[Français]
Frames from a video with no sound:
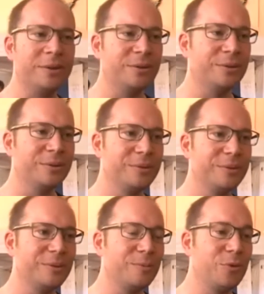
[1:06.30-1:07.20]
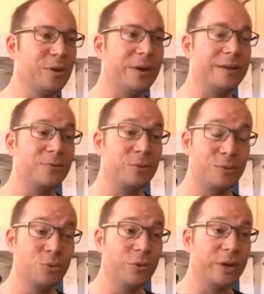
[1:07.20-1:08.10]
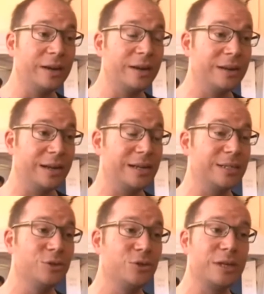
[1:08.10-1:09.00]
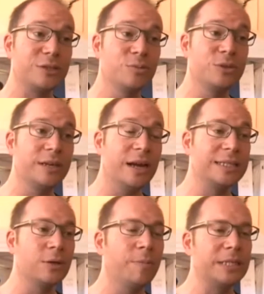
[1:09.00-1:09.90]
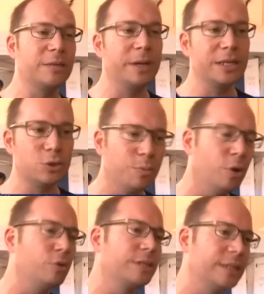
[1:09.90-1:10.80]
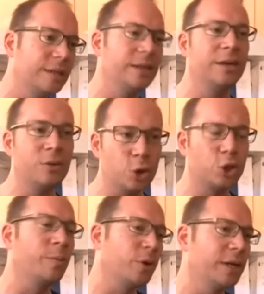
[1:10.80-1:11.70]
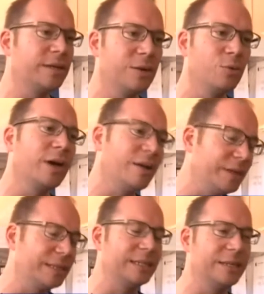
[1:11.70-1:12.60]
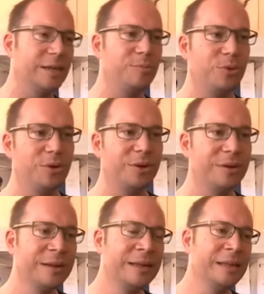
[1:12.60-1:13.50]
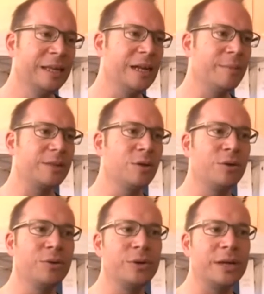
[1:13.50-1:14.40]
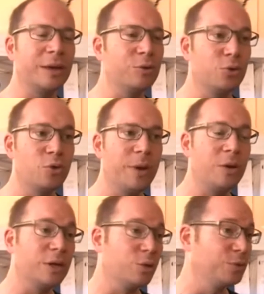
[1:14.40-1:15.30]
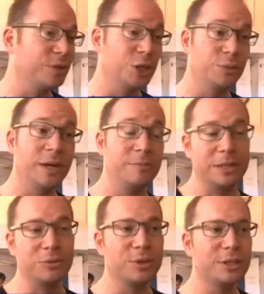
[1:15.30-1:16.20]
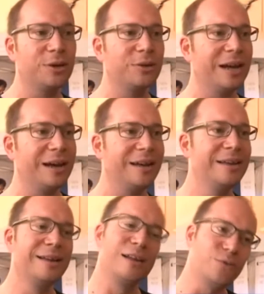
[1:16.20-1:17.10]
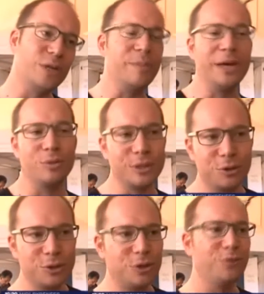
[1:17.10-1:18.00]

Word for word: euh, on pouvait pas ouvrir la, classe d'éducation musicale sans passer par des supports, le CD, un enregistrement qui était long, graver des CD pour. Euh. et là maintenant, euh, il y a des retours de parents qui trouvent ça chouette parce qu'on sort de la, la à bec, on sort du